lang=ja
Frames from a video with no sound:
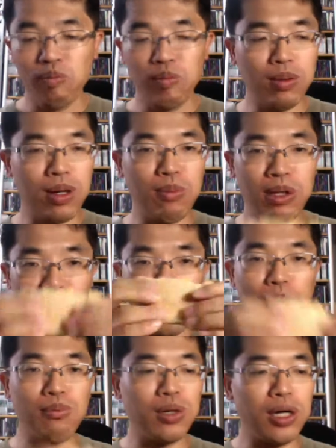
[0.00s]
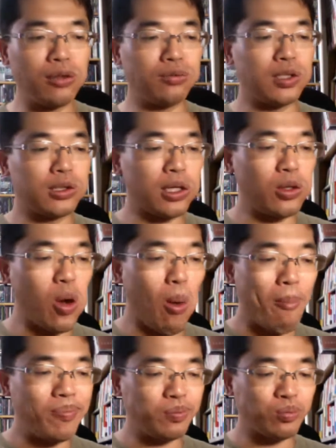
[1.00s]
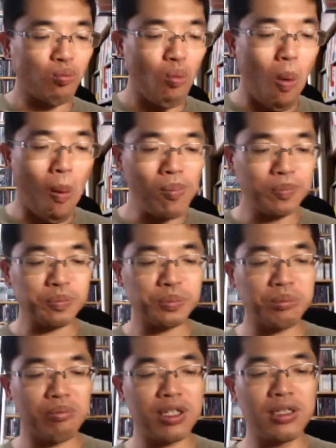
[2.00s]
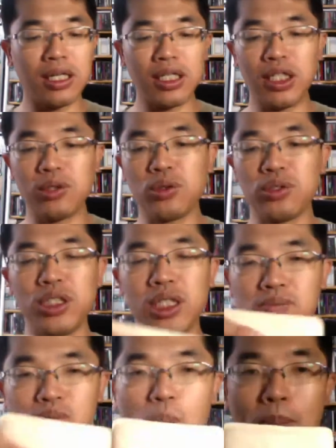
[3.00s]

ではまだ半分あるんですけど、先にこっち、